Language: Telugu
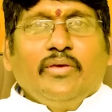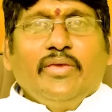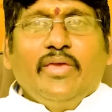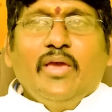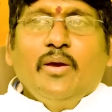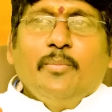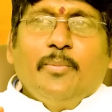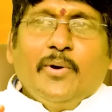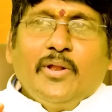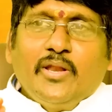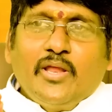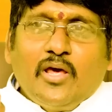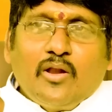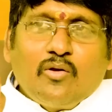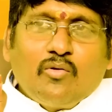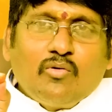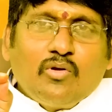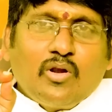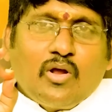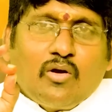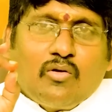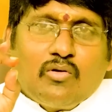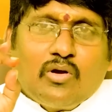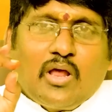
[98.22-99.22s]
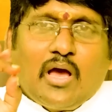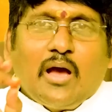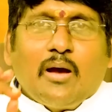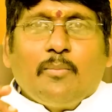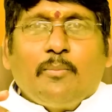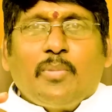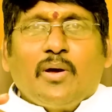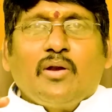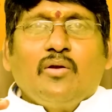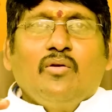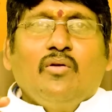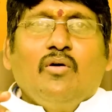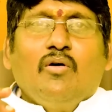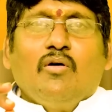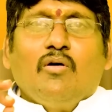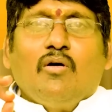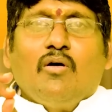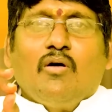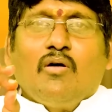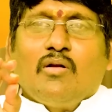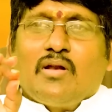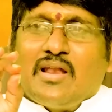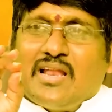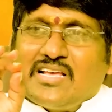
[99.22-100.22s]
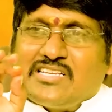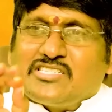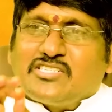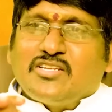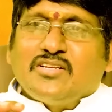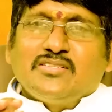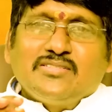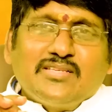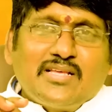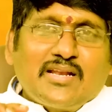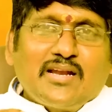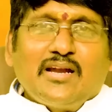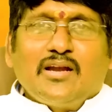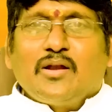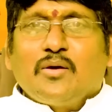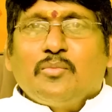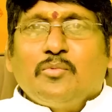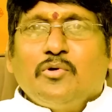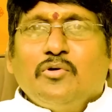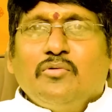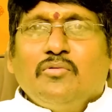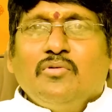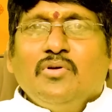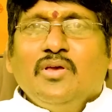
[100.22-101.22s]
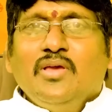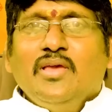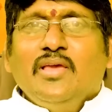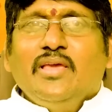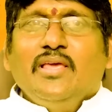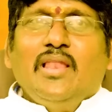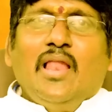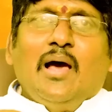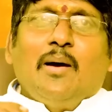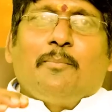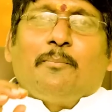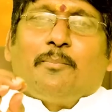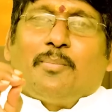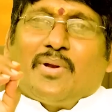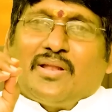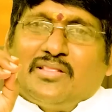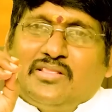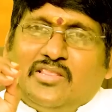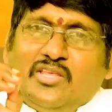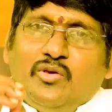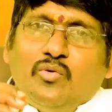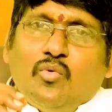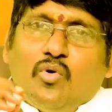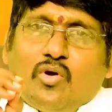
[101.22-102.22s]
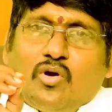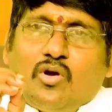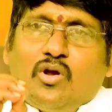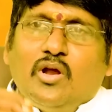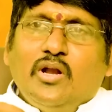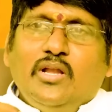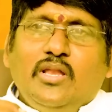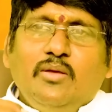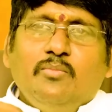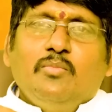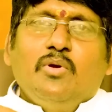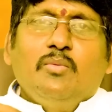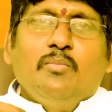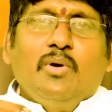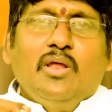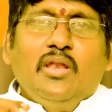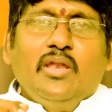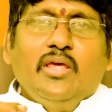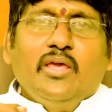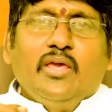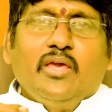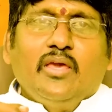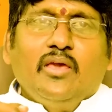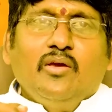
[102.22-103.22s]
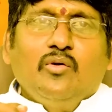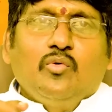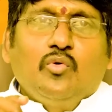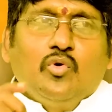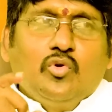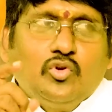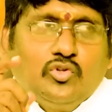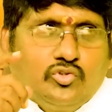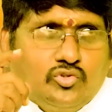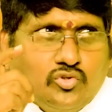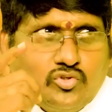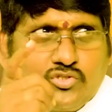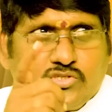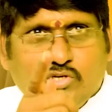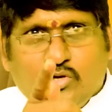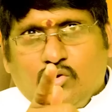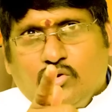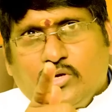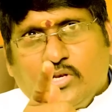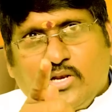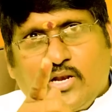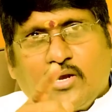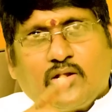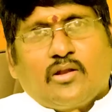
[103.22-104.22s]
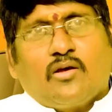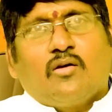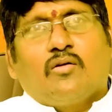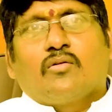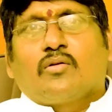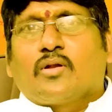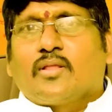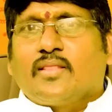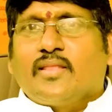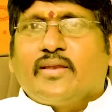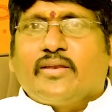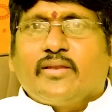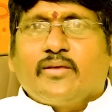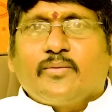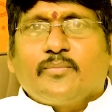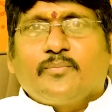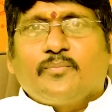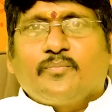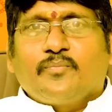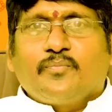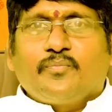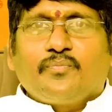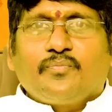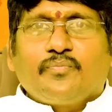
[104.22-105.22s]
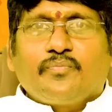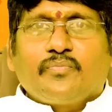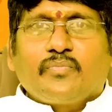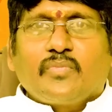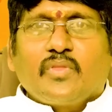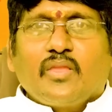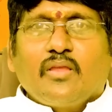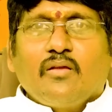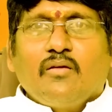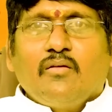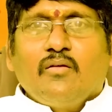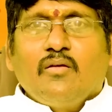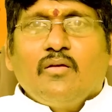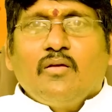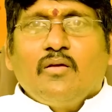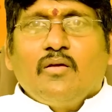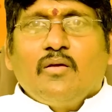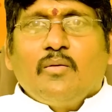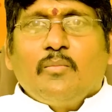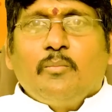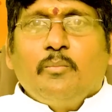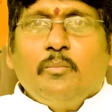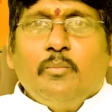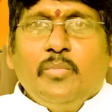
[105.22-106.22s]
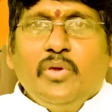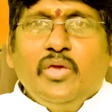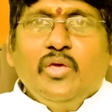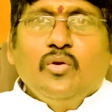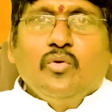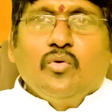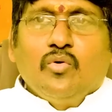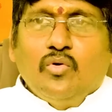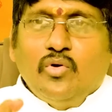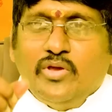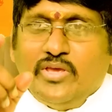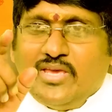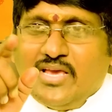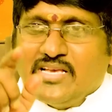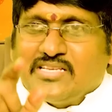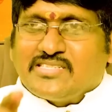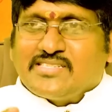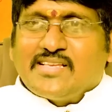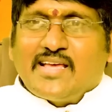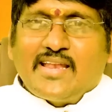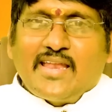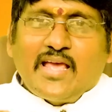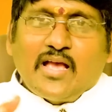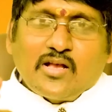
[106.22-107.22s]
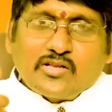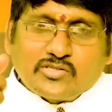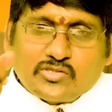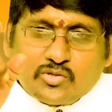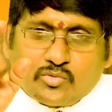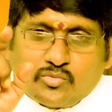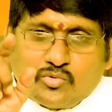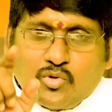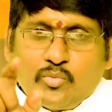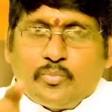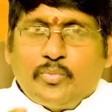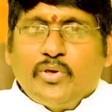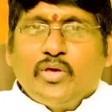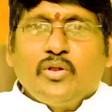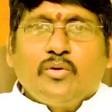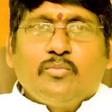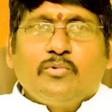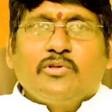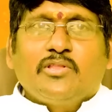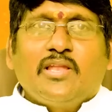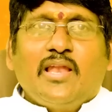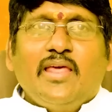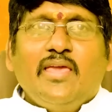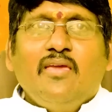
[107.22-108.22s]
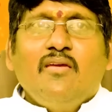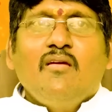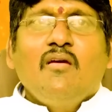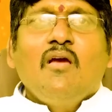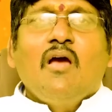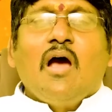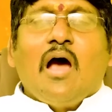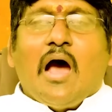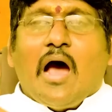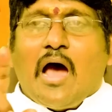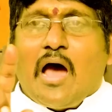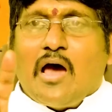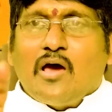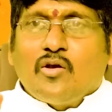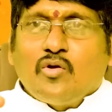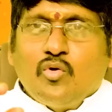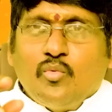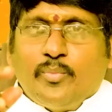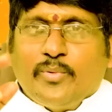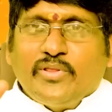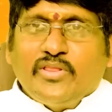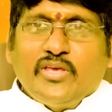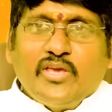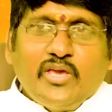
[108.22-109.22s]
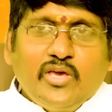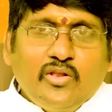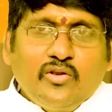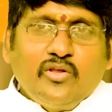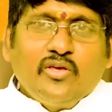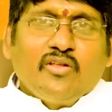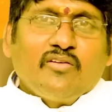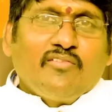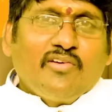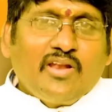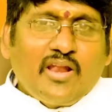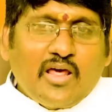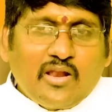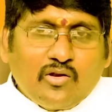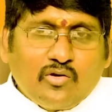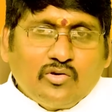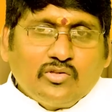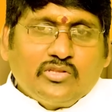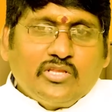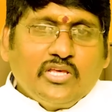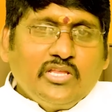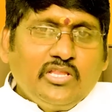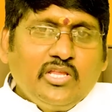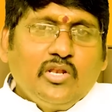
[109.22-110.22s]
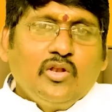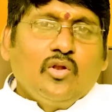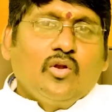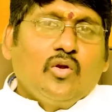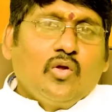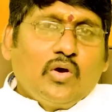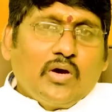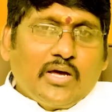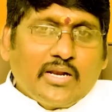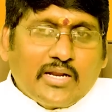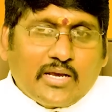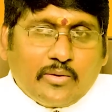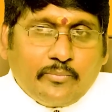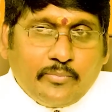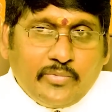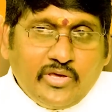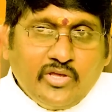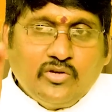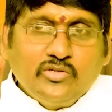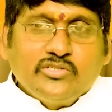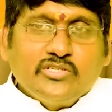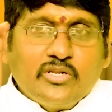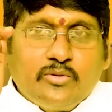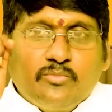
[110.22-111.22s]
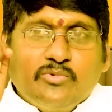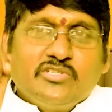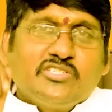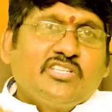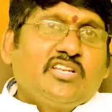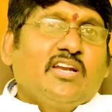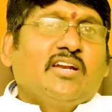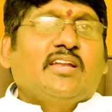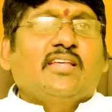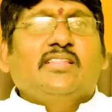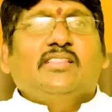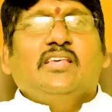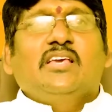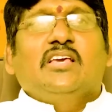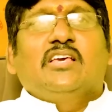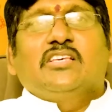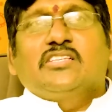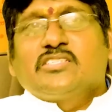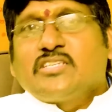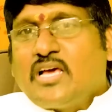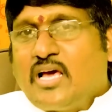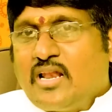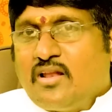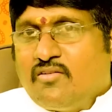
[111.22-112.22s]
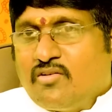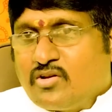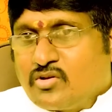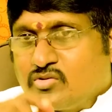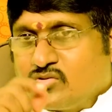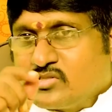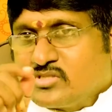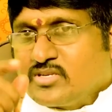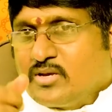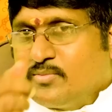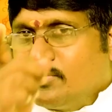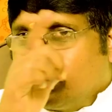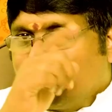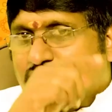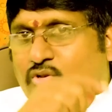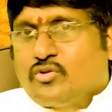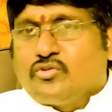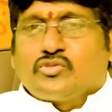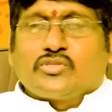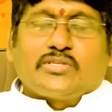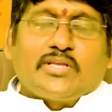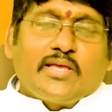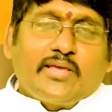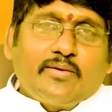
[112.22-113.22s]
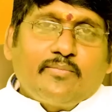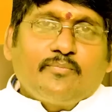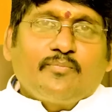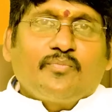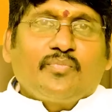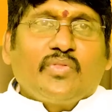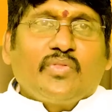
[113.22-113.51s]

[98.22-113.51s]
ఏ పని అనుకున్నా కూడా ఆ పనిలో నష్టం జరగడము ఇలా ప్రతి ఒక్కటి మిమ్మల్ని గురు చూసి కొట్టినట్టుగా ఉంటుందండి మీరు ఎస్ అనే అక్షరంతో పేరు మొదలై ఆరు పదిహేను ఇరవై నాలుగో తేదీలలో కనుక మీరు జన్మించినట్టయితే చాలా వరకు సమస్యలు వస్తాయి